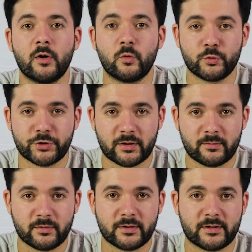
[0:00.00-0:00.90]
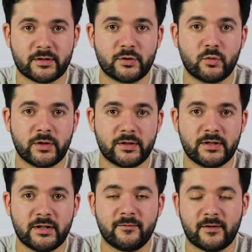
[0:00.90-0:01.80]
Утром э, до
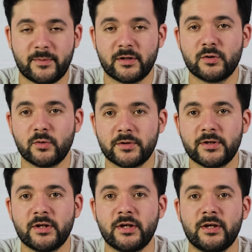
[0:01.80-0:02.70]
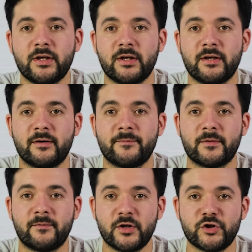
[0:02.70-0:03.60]
еды, в обед до еды и
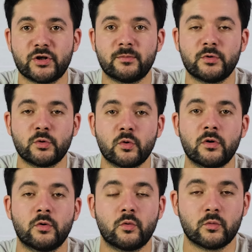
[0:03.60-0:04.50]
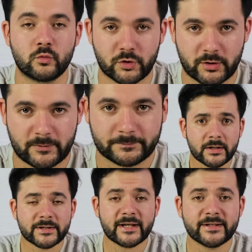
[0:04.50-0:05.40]
вечером до ужина.
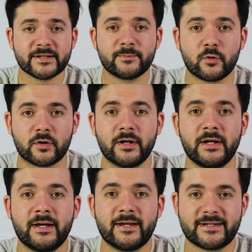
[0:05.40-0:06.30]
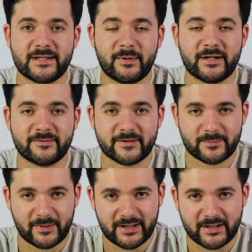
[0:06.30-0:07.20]
Данный сбор снимает
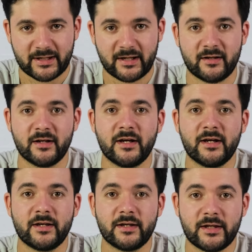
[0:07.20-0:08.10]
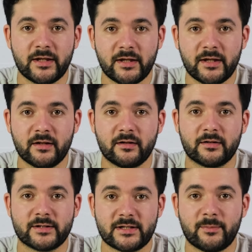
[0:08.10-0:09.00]
воспаление, и
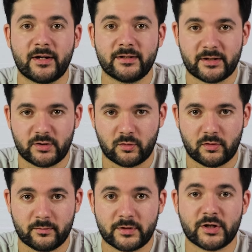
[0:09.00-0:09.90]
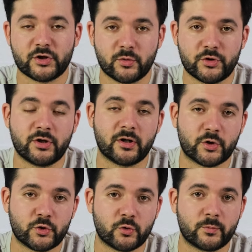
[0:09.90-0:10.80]
снимает отек. Также очень
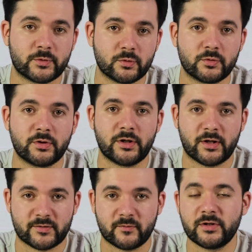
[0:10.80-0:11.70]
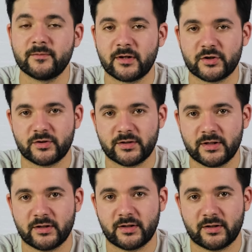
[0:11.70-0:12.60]
хорошо рубцует язву, и неважно, где
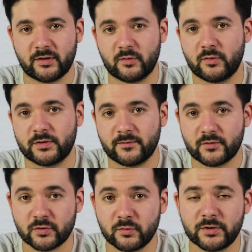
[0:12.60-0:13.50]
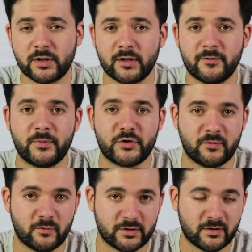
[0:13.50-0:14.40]
она находится, в желудке или в
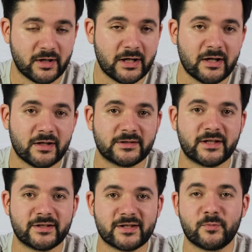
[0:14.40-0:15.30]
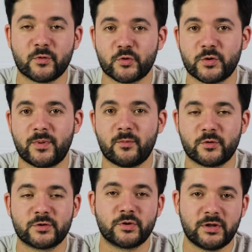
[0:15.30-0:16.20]
пищеводе. Данный сбор уже
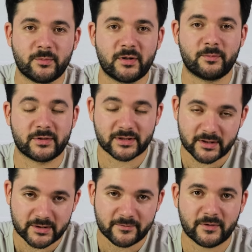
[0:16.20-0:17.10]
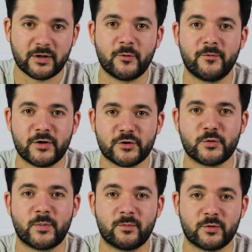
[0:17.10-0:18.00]
помог сотням моим пациентов и уверен,
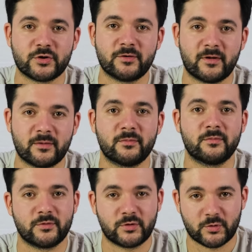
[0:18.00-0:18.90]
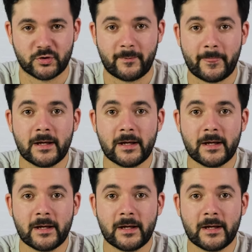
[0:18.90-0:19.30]
что поможет вам тоже.